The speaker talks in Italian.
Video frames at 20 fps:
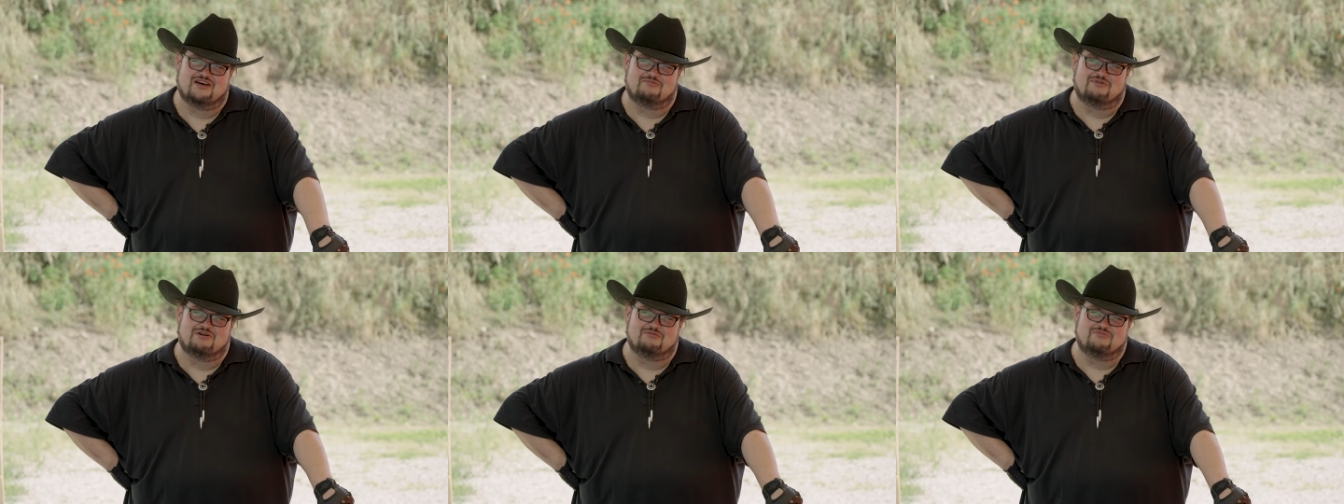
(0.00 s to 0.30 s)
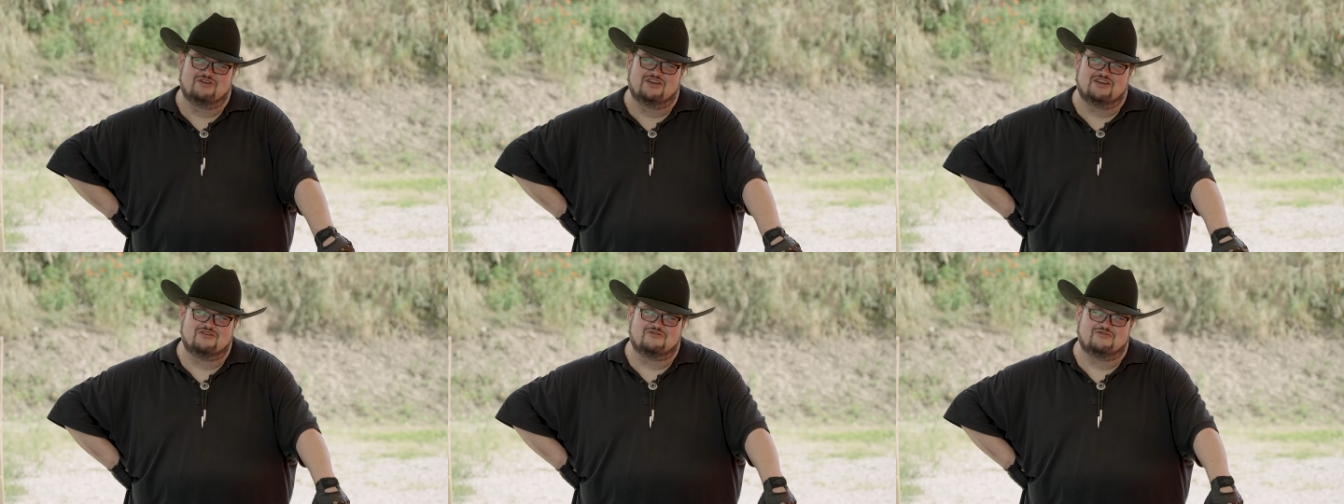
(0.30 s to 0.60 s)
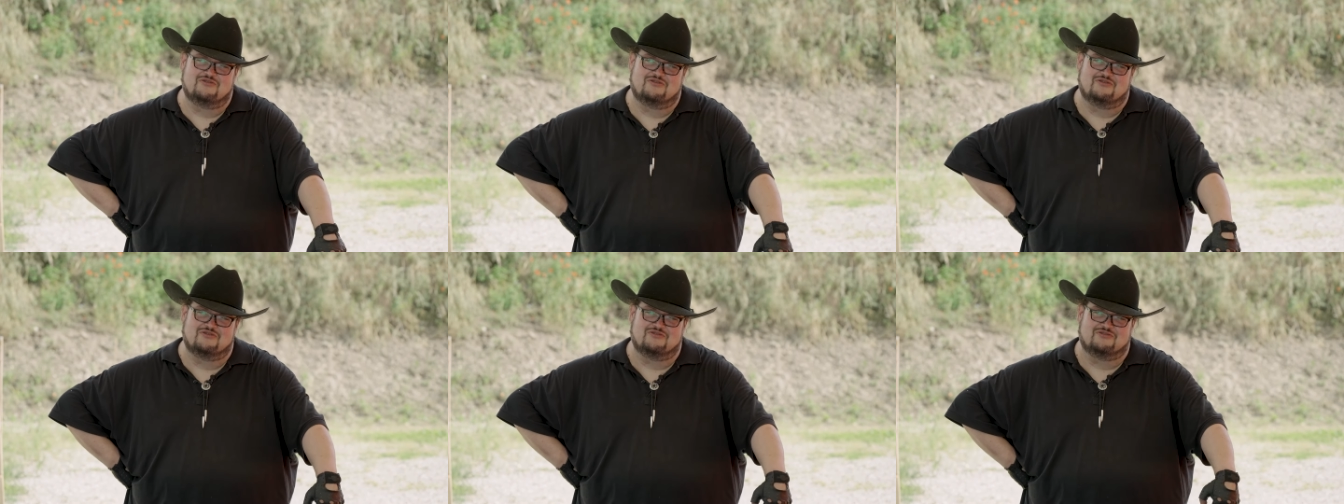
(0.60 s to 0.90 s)
da bambino
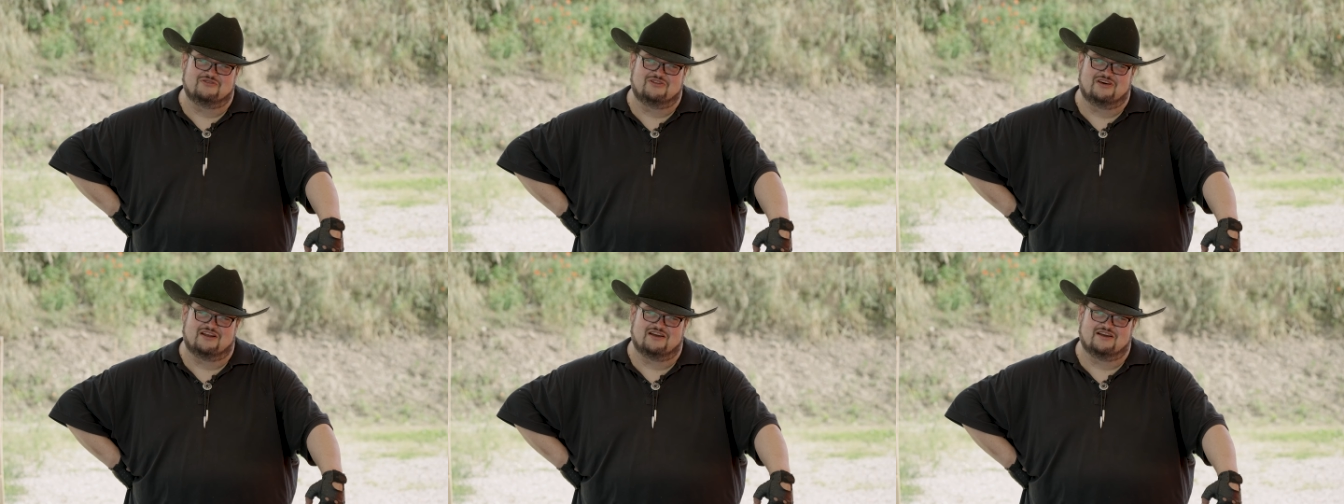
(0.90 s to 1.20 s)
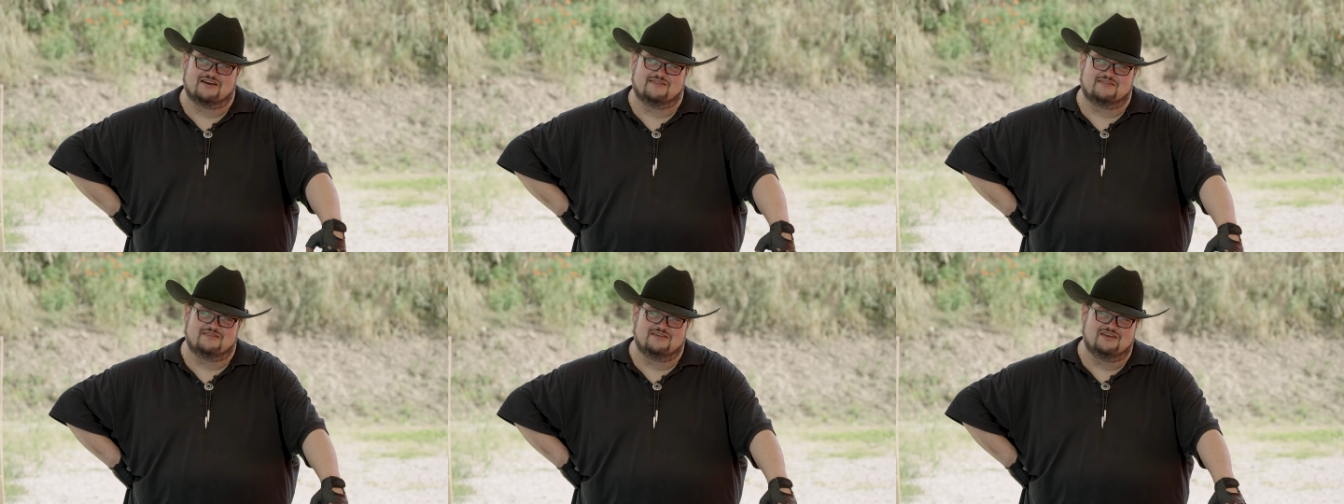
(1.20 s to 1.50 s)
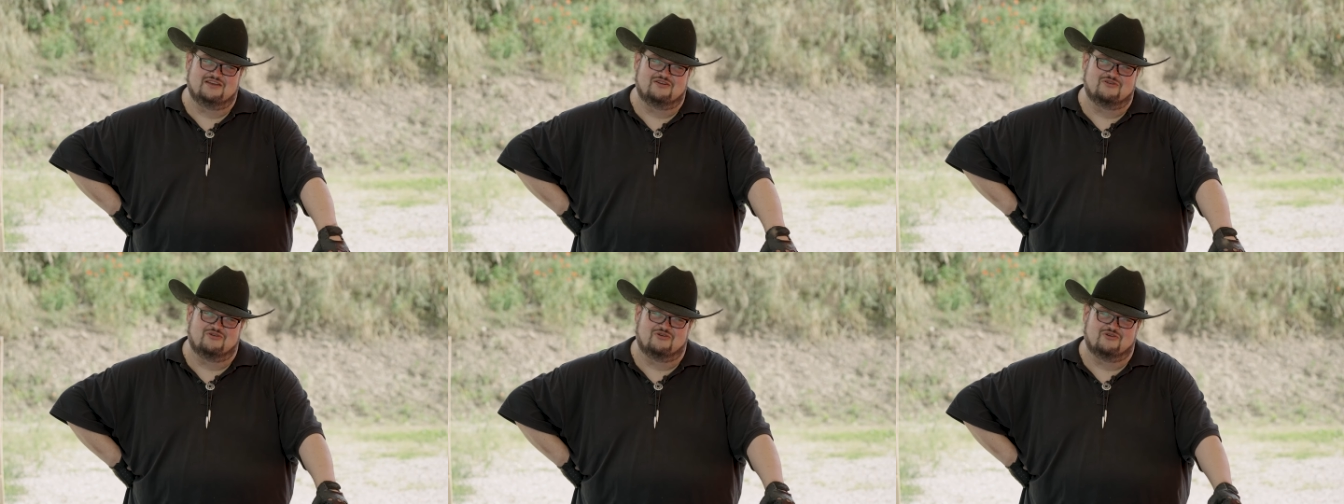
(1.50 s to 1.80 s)
o da
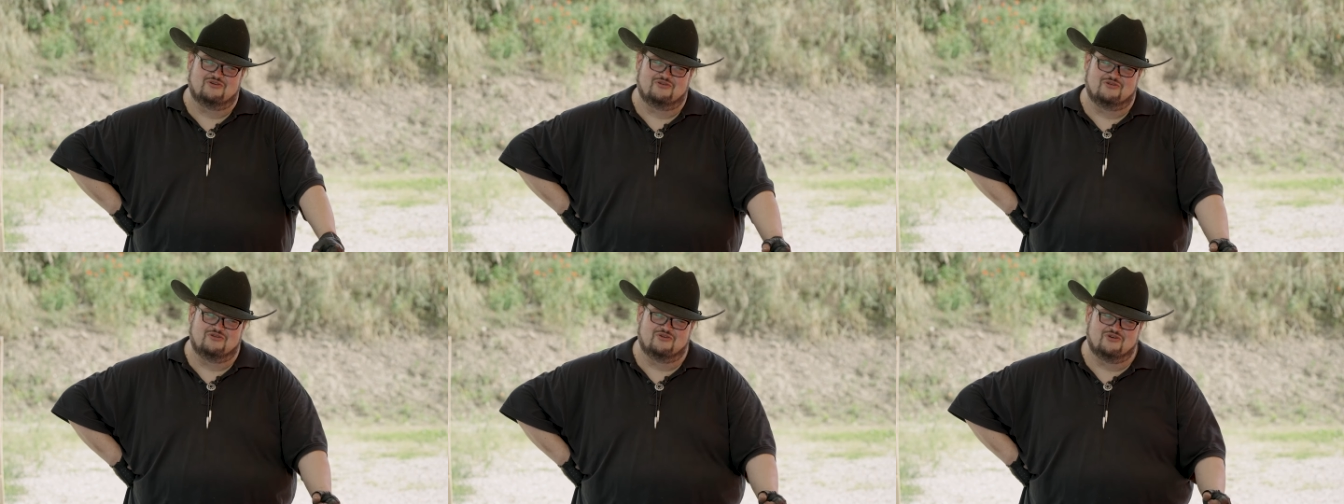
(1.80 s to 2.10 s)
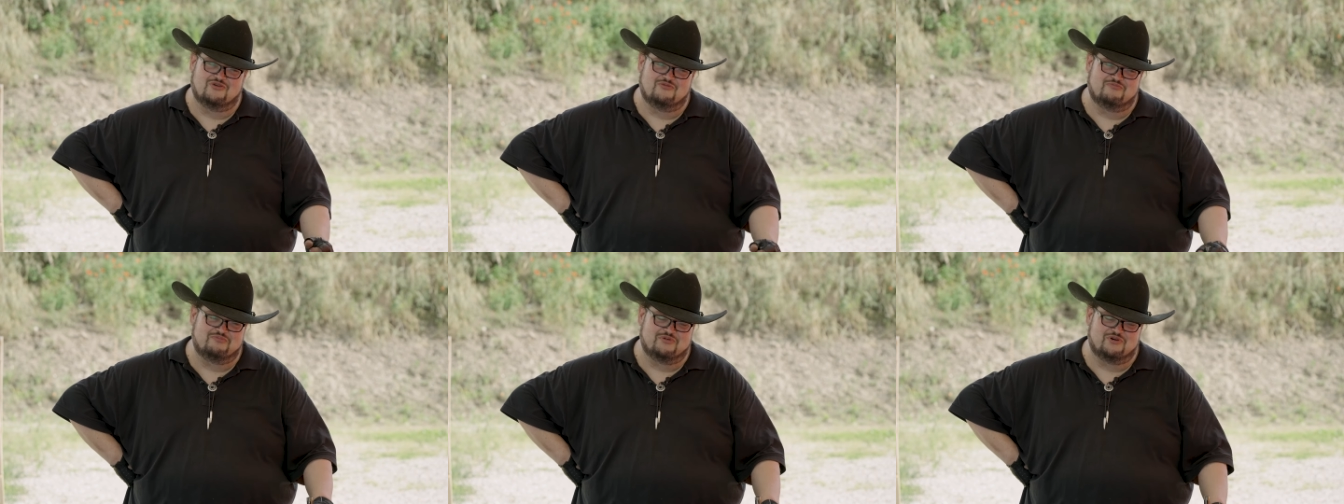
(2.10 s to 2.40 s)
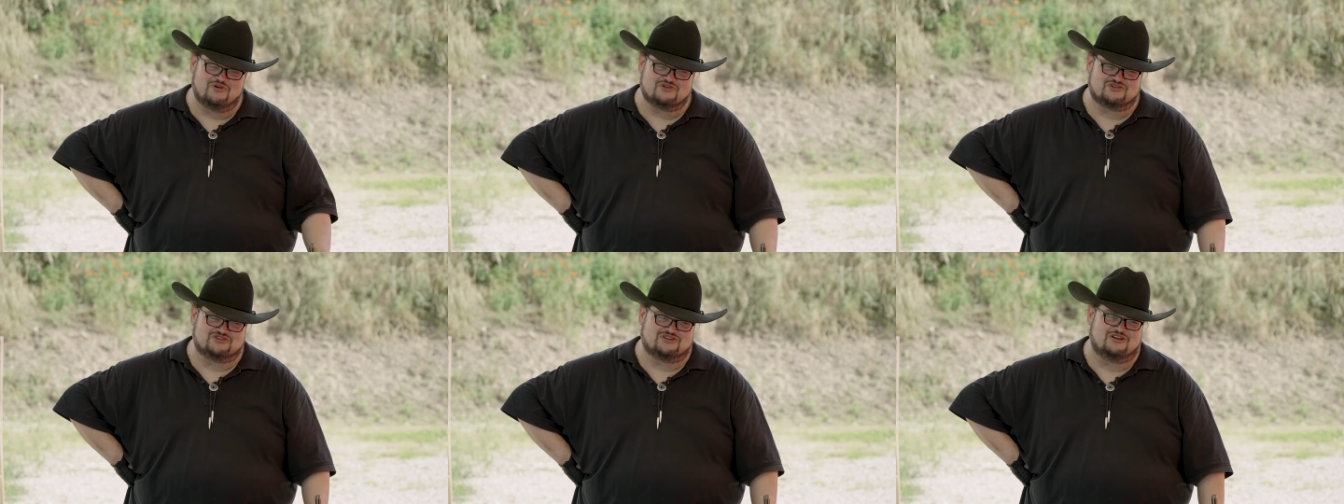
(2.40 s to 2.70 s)
ragazzino non
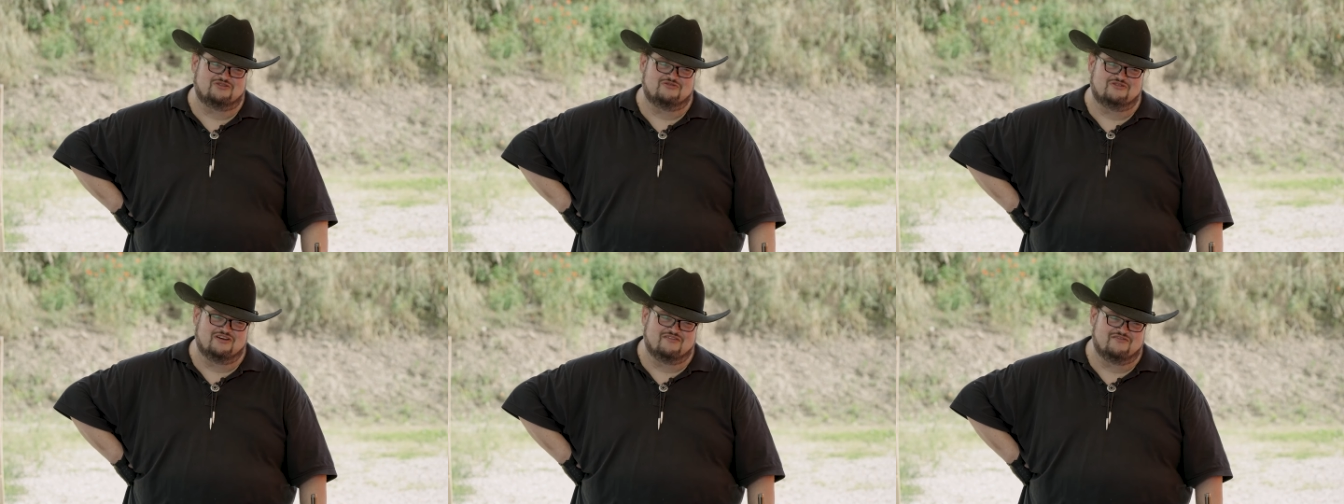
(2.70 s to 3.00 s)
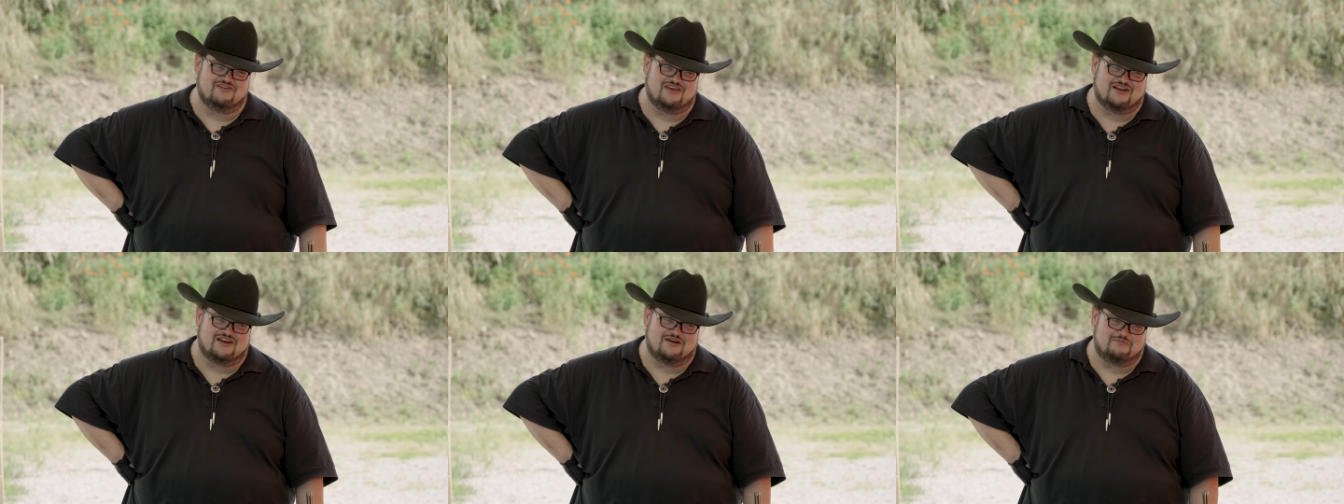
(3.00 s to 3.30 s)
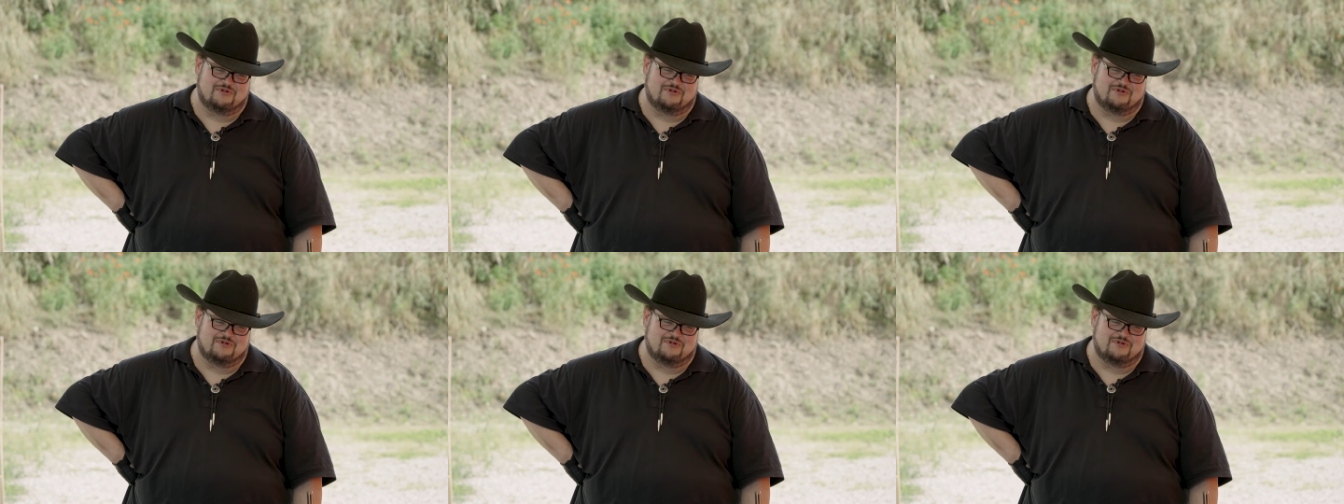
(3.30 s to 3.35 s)
possa non aver